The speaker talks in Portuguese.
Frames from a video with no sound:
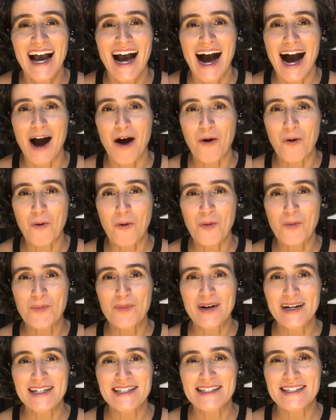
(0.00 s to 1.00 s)

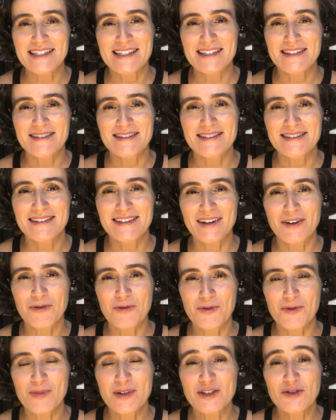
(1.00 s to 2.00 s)
algumas
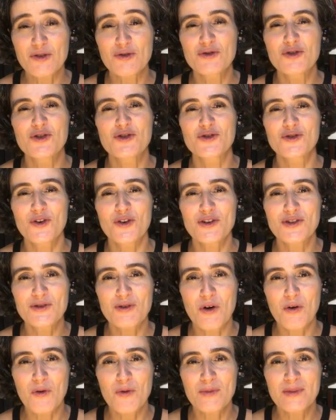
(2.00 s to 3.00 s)
algumas condições
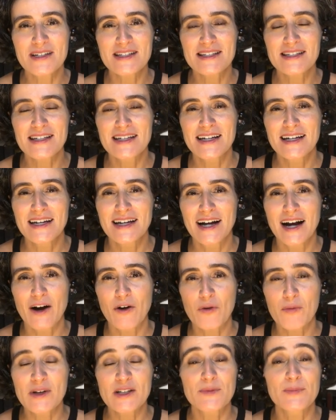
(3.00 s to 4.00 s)
ou algumas
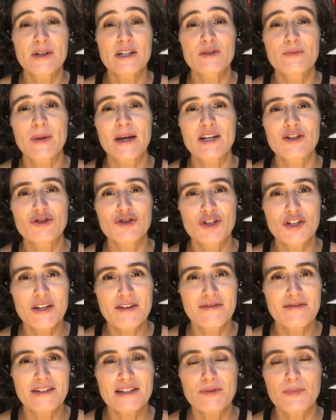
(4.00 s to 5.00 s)
algumas
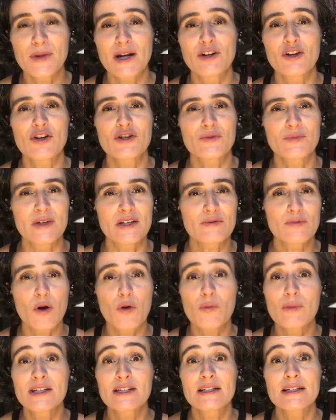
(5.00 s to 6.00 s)
perspectivas para nós mesmos,
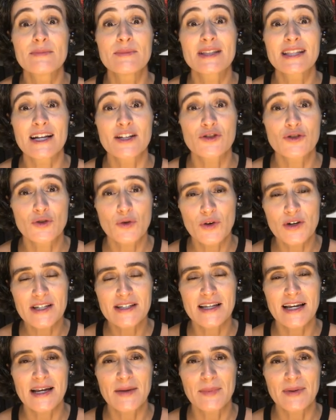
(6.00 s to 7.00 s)
algumas
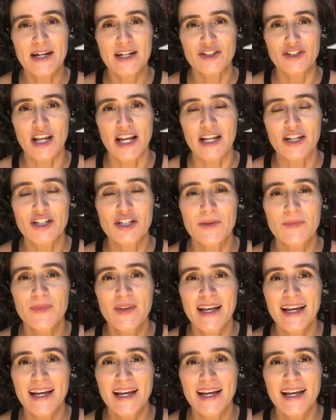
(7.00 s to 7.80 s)
limitações aí para gente.